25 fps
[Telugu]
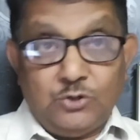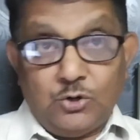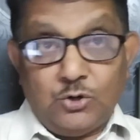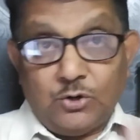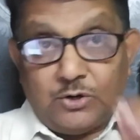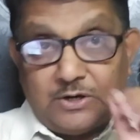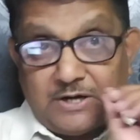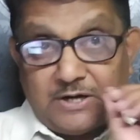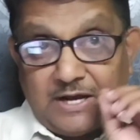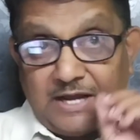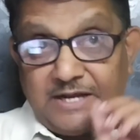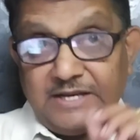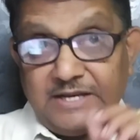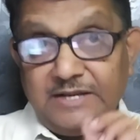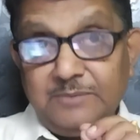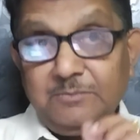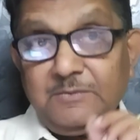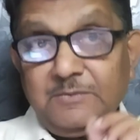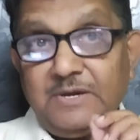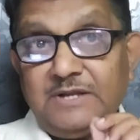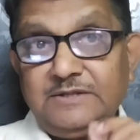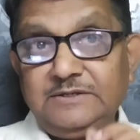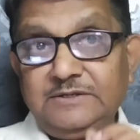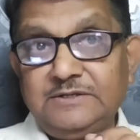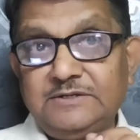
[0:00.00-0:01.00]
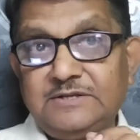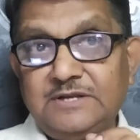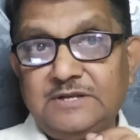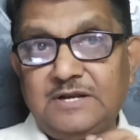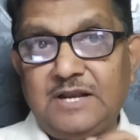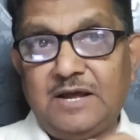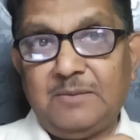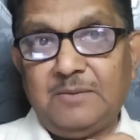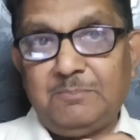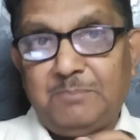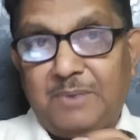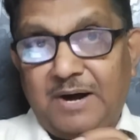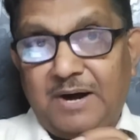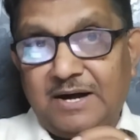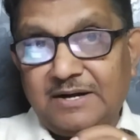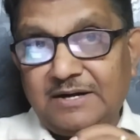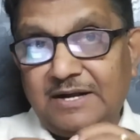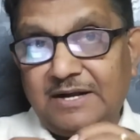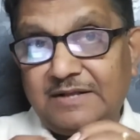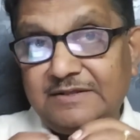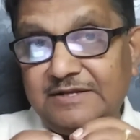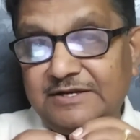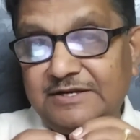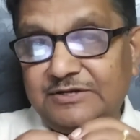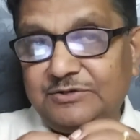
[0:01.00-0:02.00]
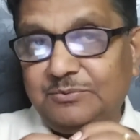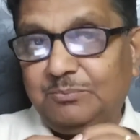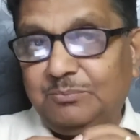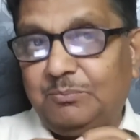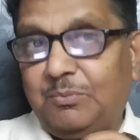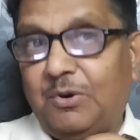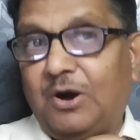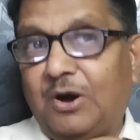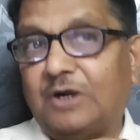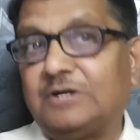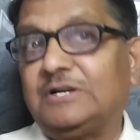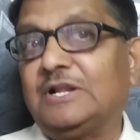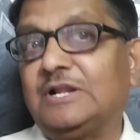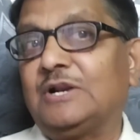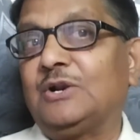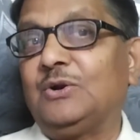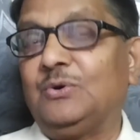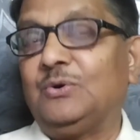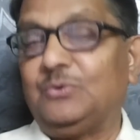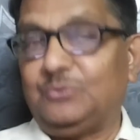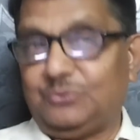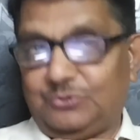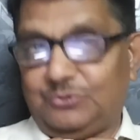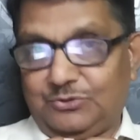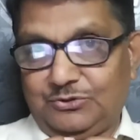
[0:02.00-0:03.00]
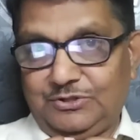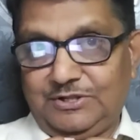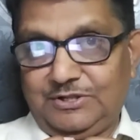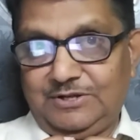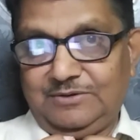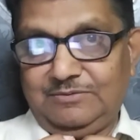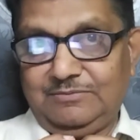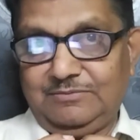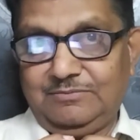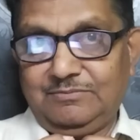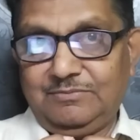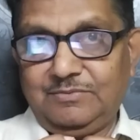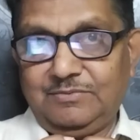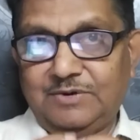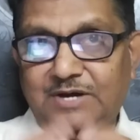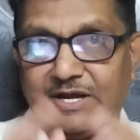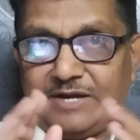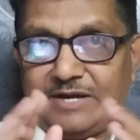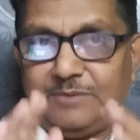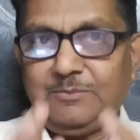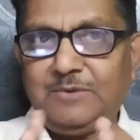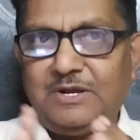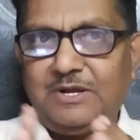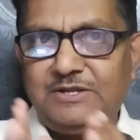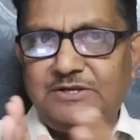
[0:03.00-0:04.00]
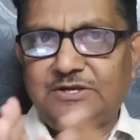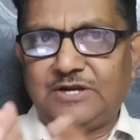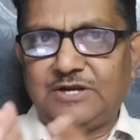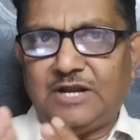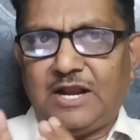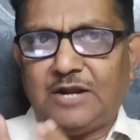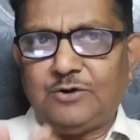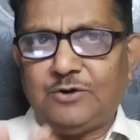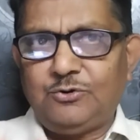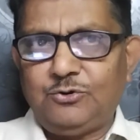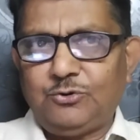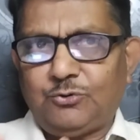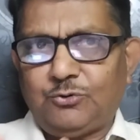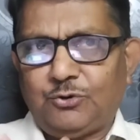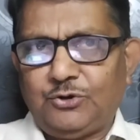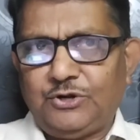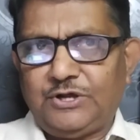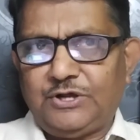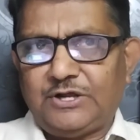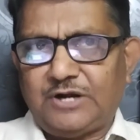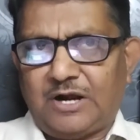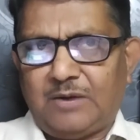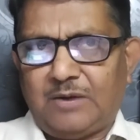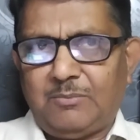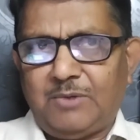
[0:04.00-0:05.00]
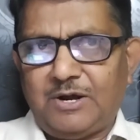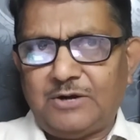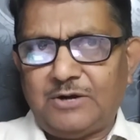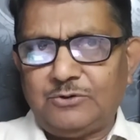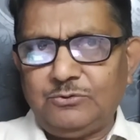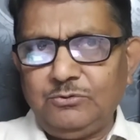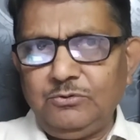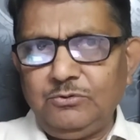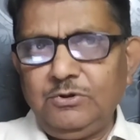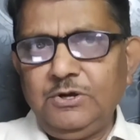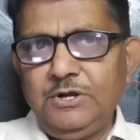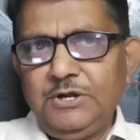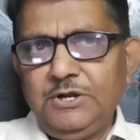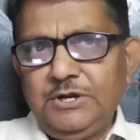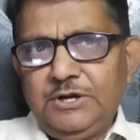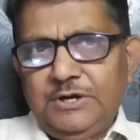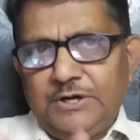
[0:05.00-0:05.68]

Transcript: ఇందులో కరీంగంజ్ జిల్లా బంగ్లాదేశ్ బార్డర్లో ఉంటుంది కరీంగంజ్ జిల్లాలోని కొన్ని గ్రామాలు